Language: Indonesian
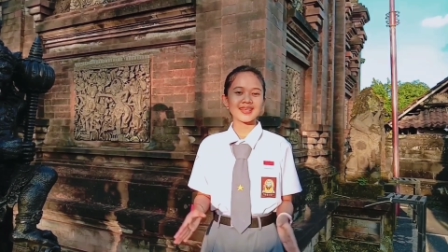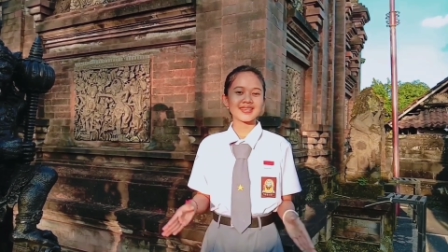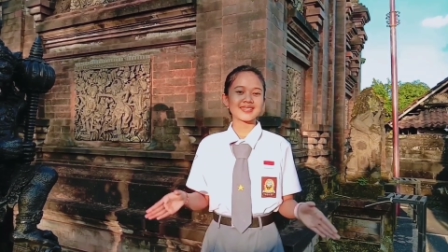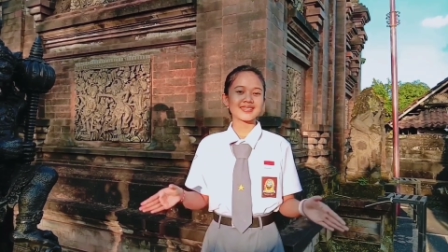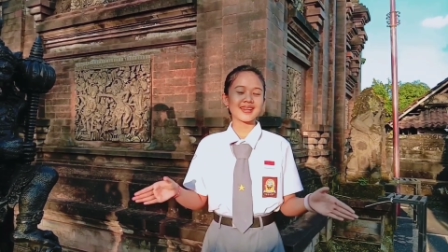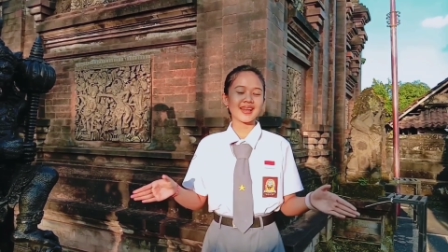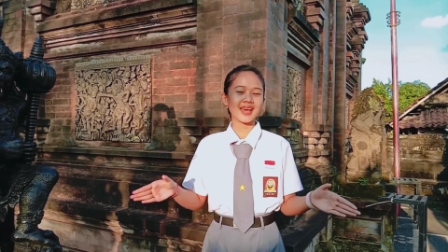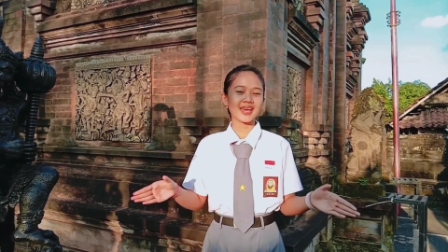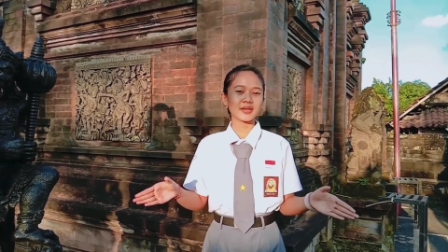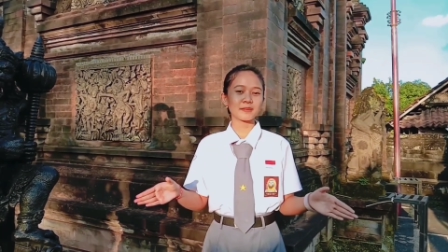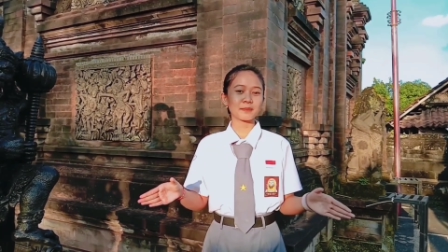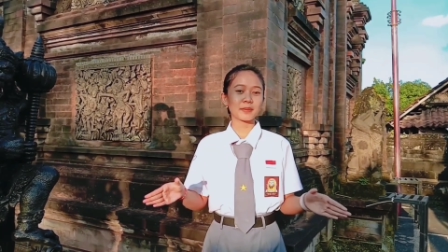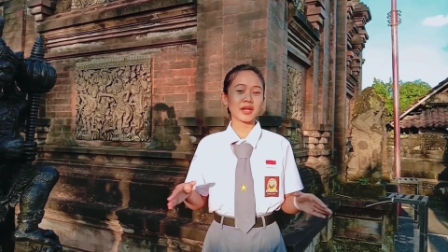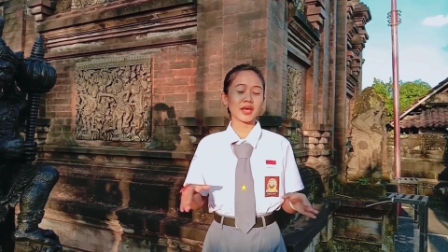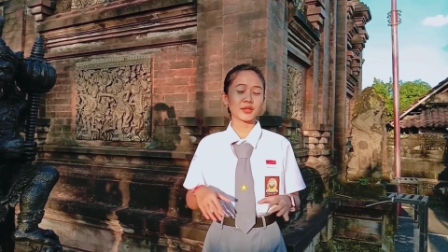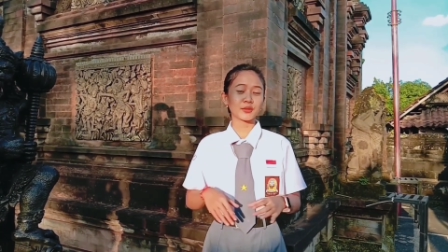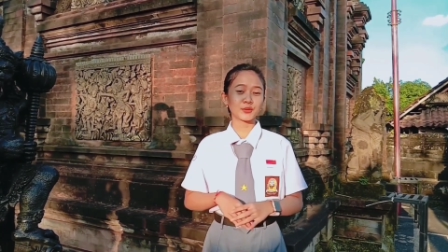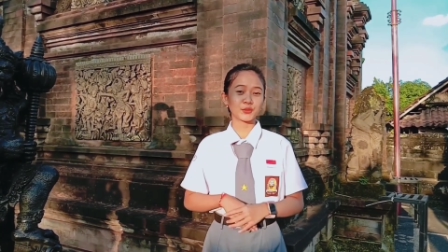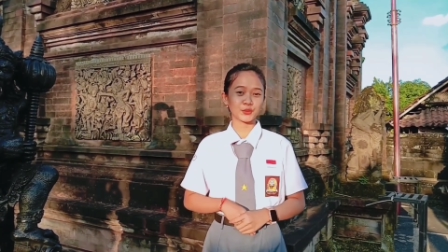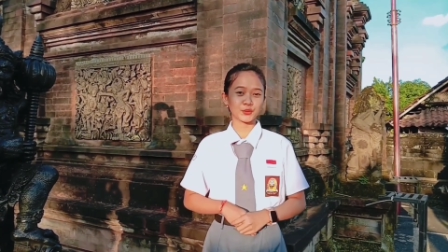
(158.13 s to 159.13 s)
Selain
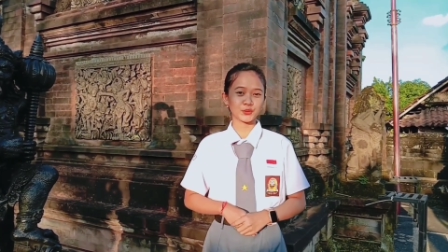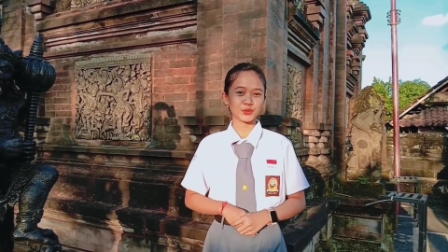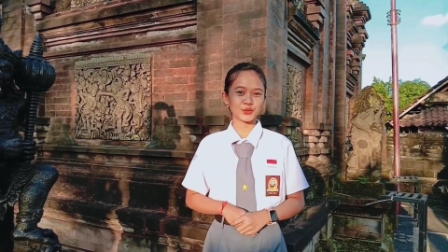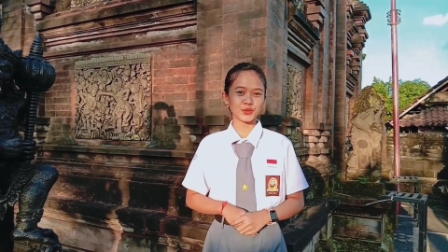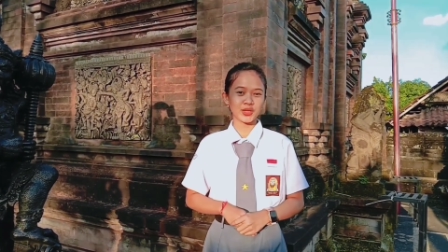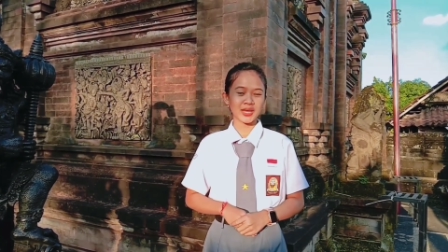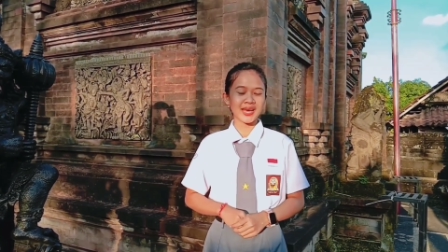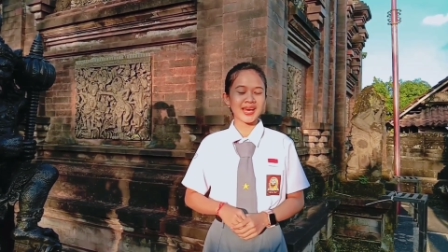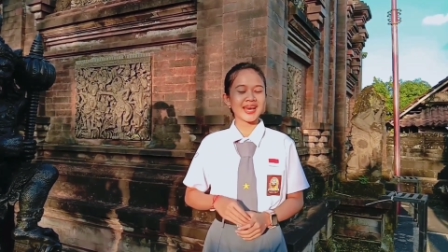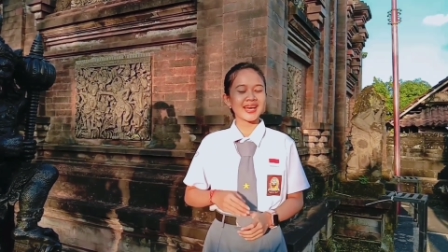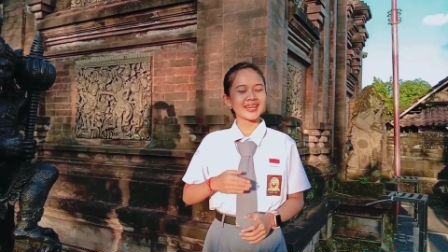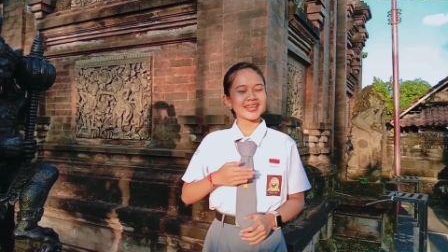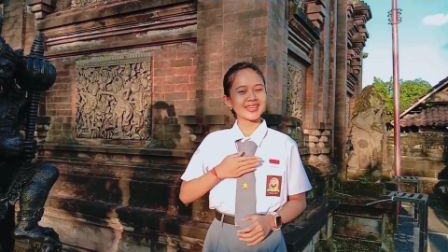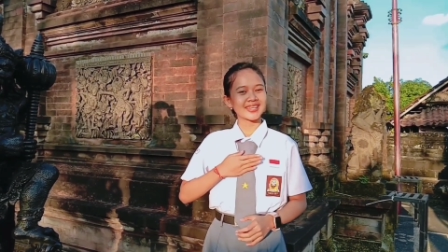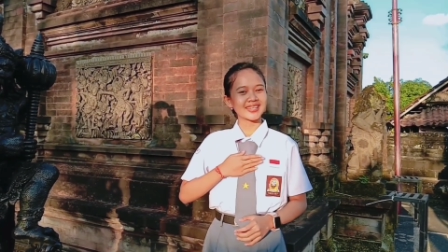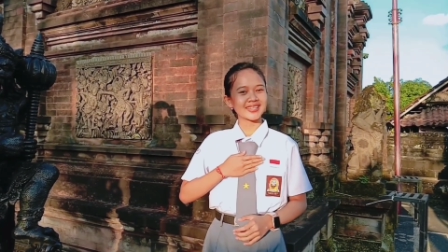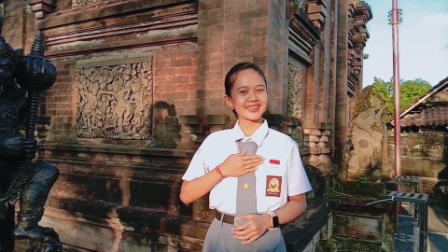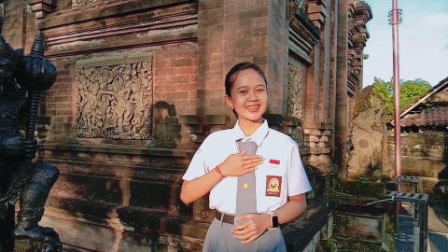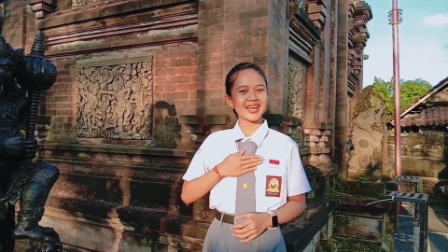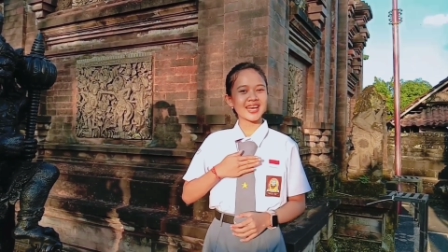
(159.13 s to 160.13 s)
peran guru,
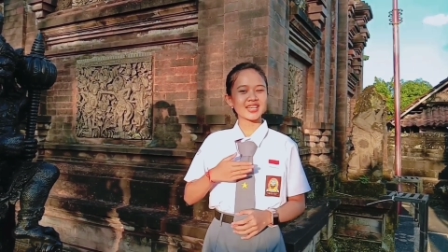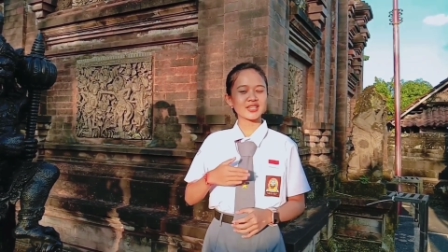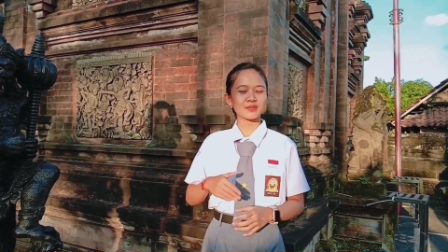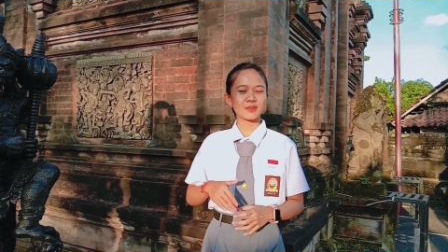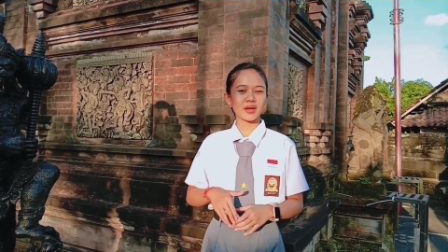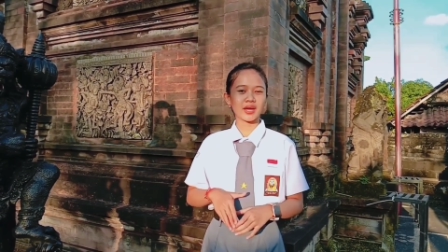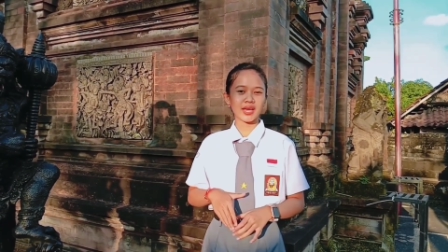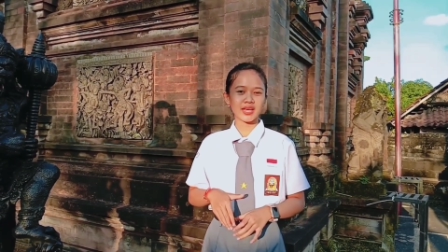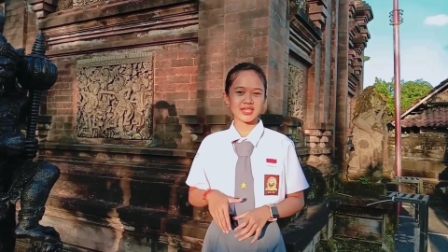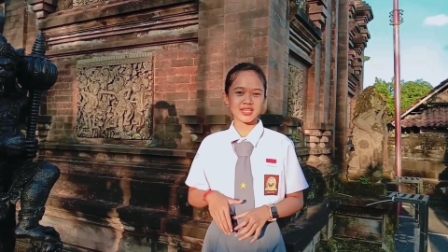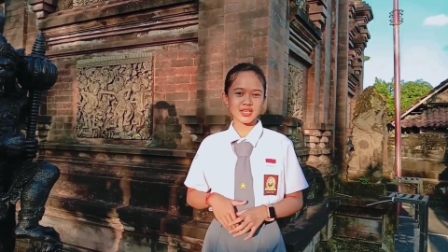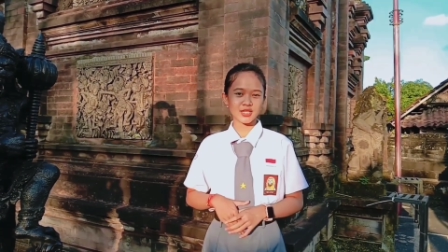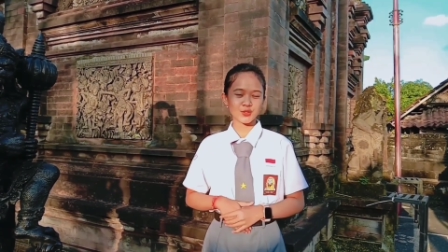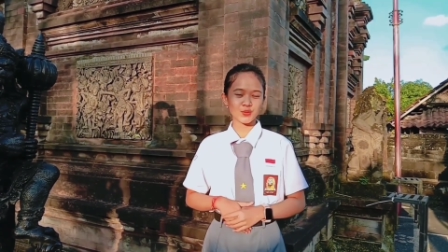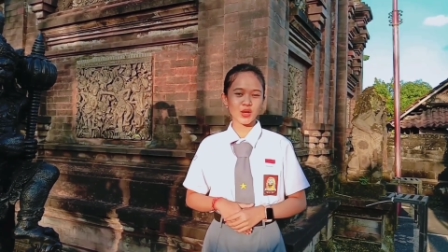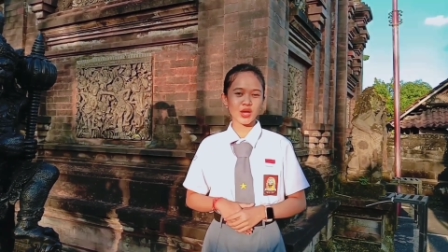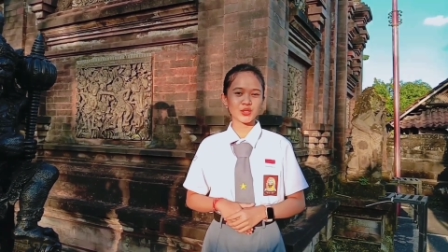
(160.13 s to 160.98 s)
kita sebagai siswa